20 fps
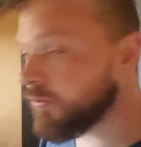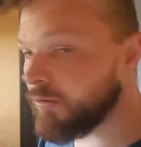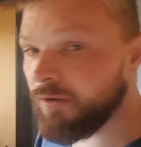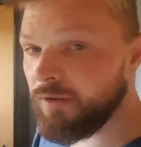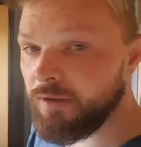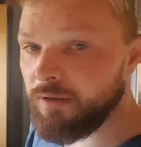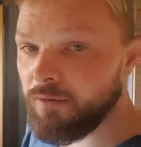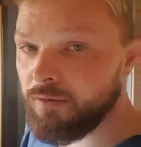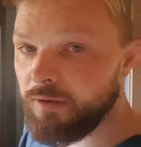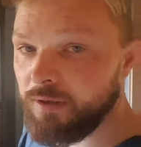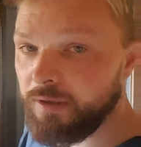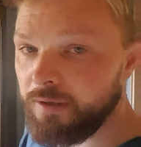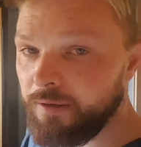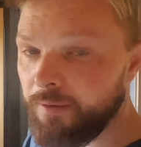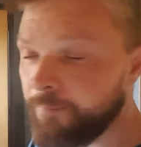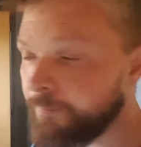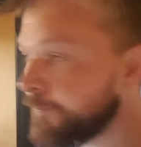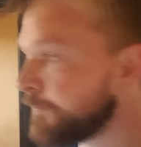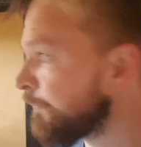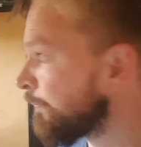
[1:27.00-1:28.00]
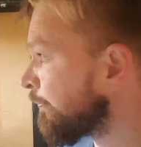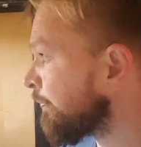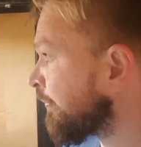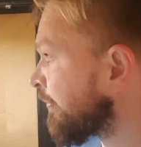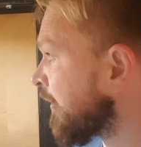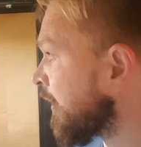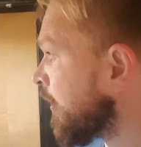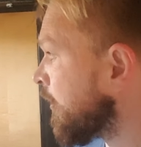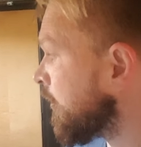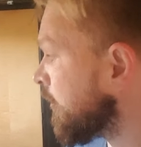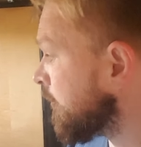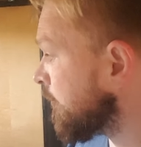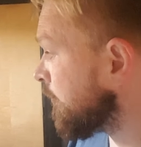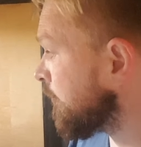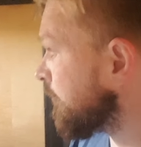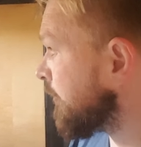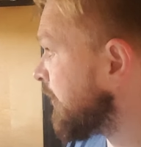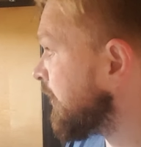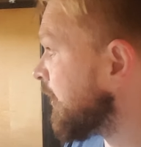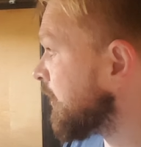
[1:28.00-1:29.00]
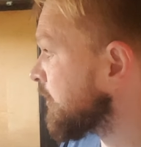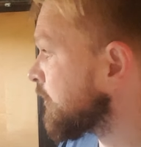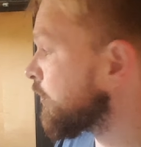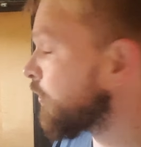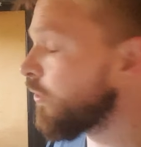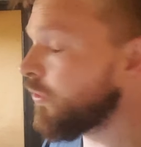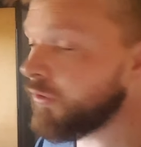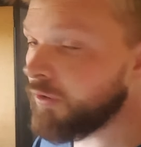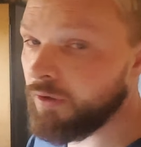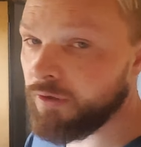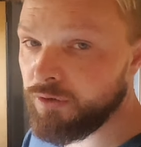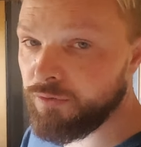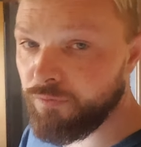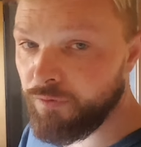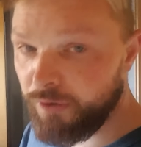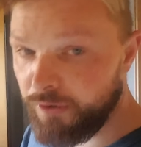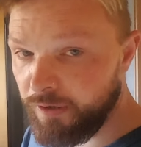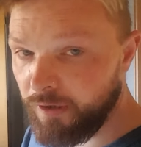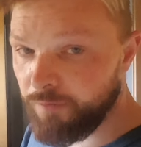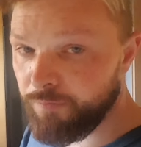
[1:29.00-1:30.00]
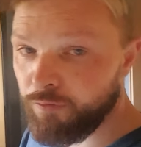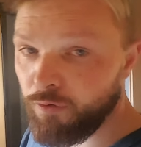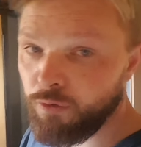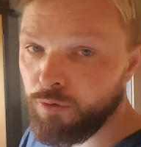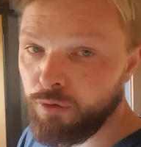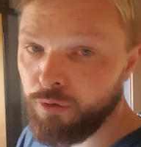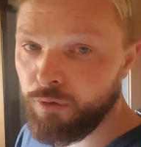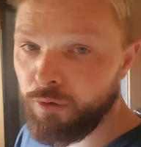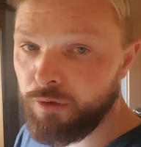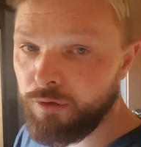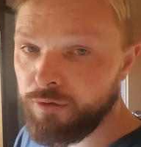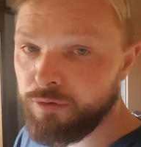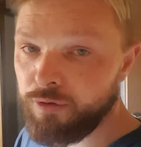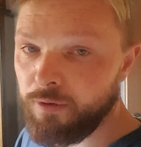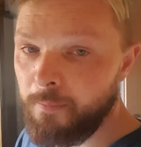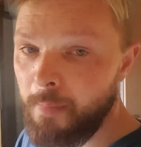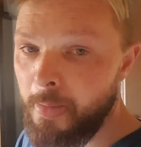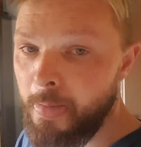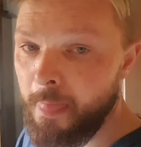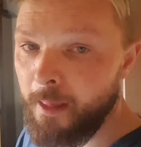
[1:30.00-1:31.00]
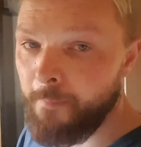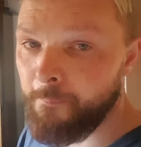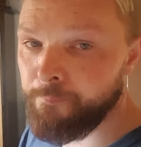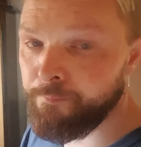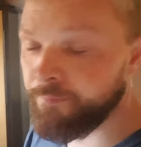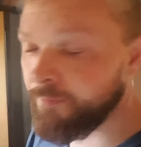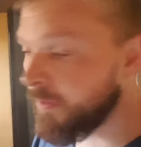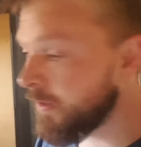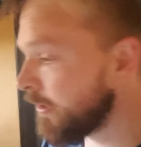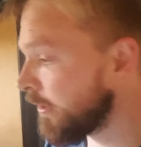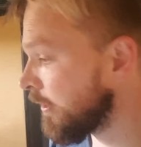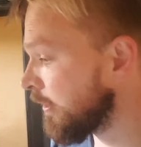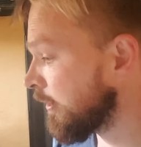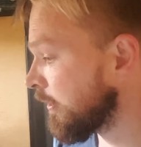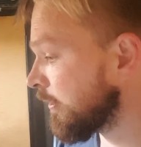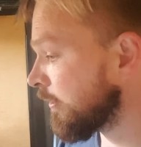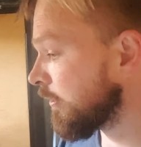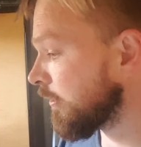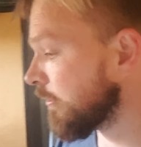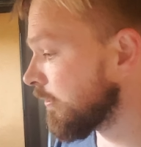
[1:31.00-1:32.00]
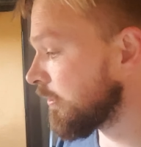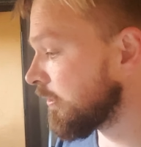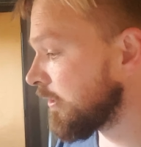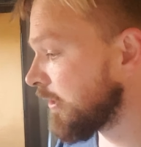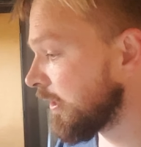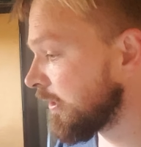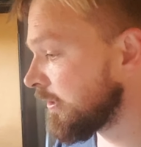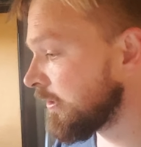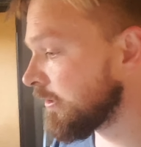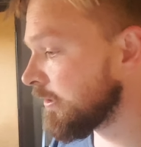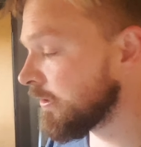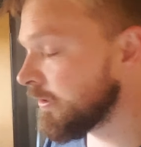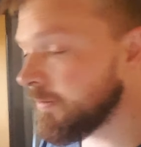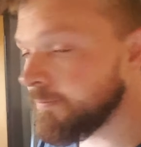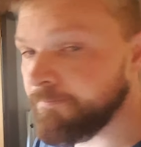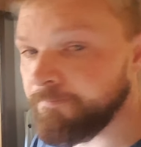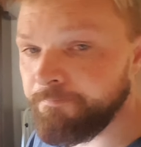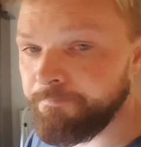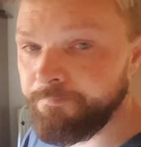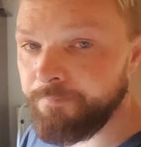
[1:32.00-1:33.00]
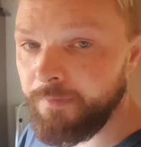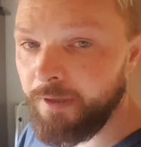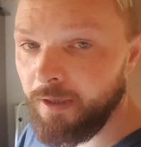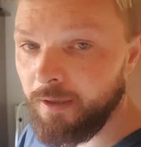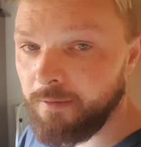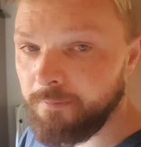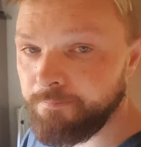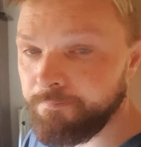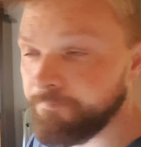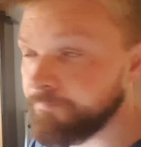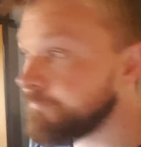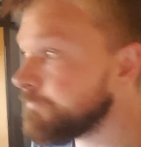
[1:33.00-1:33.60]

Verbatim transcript: drunter und dann, wenn das trocken ist, wird der vorgerückt und dann, ähm, ja,